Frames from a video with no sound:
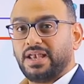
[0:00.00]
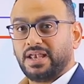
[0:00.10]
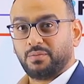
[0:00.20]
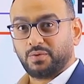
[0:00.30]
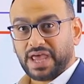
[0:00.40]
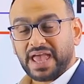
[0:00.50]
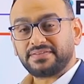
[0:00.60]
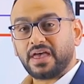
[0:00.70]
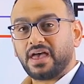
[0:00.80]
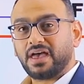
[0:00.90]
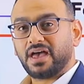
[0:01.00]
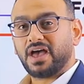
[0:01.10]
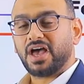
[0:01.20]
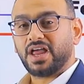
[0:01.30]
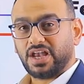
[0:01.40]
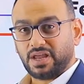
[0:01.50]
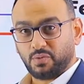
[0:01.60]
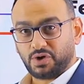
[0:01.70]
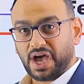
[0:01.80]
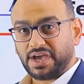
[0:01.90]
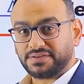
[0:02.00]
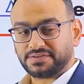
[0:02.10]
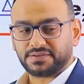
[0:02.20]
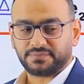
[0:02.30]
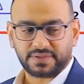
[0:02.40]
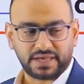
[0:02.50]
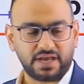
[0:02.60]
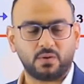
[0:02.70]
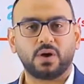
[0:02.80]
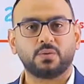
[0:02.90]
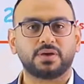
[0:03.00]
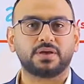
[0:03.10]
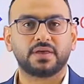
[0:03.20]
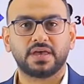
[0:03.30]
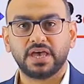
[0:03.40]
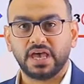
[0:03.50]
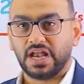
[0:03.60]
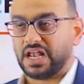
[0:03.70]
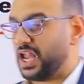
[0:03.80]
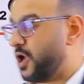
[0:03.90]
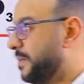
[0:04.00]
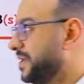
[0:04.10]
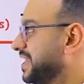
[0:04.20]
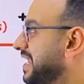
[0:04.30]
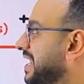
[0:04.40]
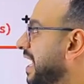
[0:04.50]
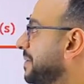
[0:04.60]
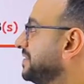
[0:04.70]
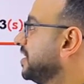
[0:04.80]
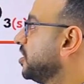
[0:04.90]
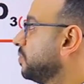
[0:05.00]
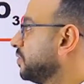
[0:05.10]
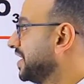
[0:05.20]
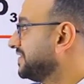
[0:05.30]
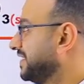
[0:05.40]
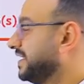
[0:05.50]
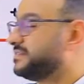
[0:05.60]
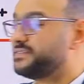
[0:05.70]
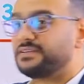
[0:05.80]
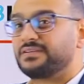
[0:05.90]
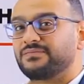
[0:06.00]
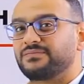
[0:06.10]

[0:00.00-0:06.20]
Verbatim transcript: ليمونادا ليمونايت حلو قوي لو عملنا عملنا الليمونايت هيت